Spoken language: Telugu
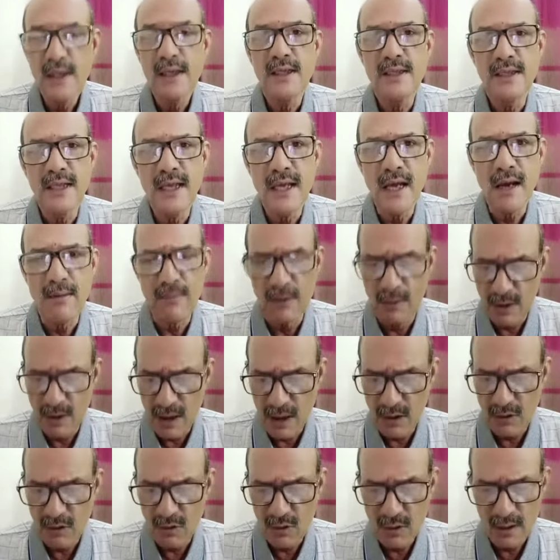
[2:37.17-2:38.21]
ఇదే
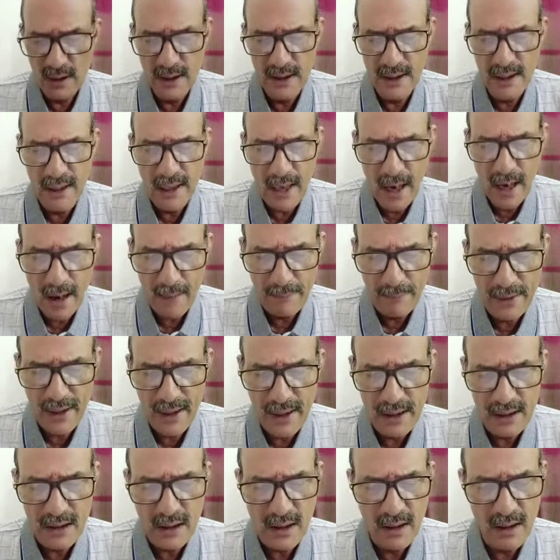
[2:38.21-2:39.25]
అభిమానం ఇదే
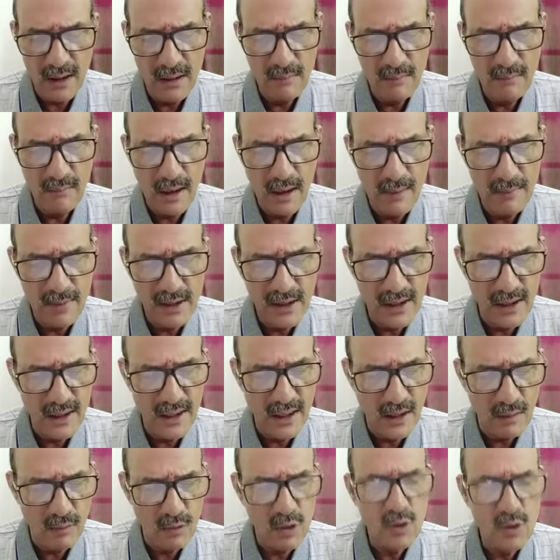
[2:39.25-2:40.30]
ఆప్యాయత మా మీద
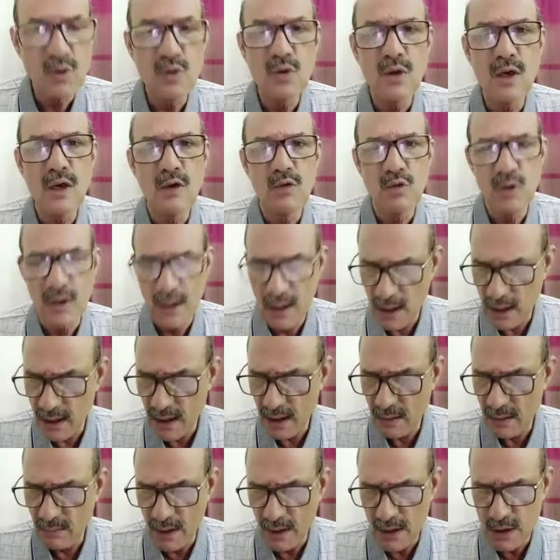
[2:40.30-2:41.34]
ఇక ముందు కూడా
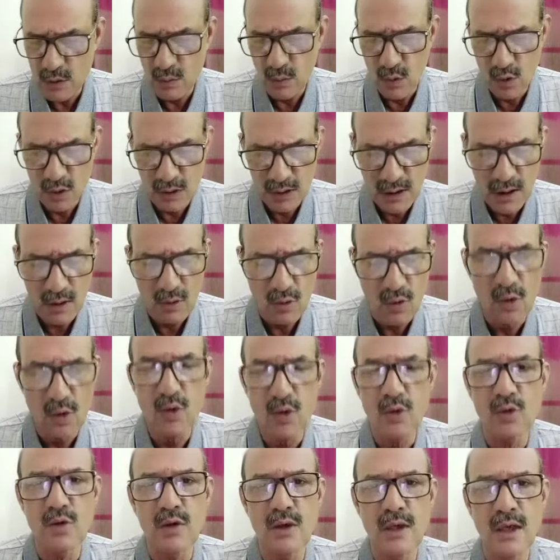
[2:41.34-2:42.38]
ఉండాలని మనస్ఫూర్తిగా
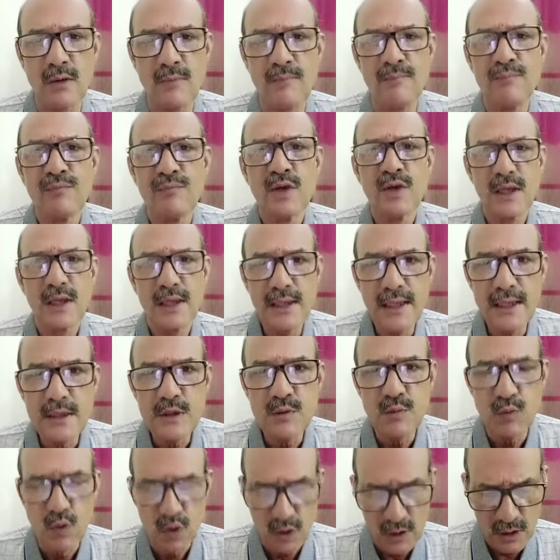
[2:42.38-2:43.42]
కోరుకుంటున్నాను ఇదే
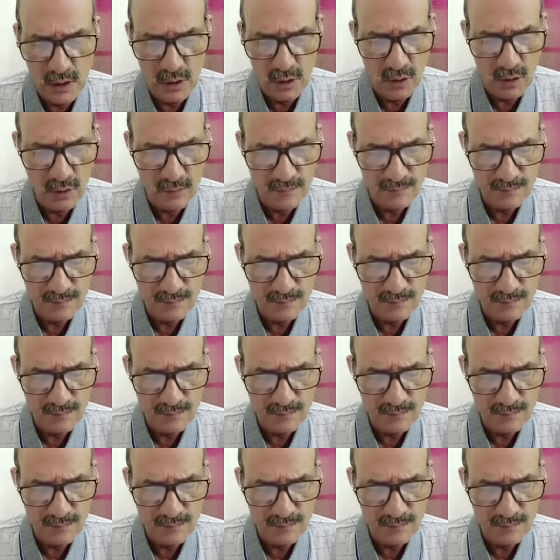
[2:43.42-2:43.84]
స్ఫూర్తితో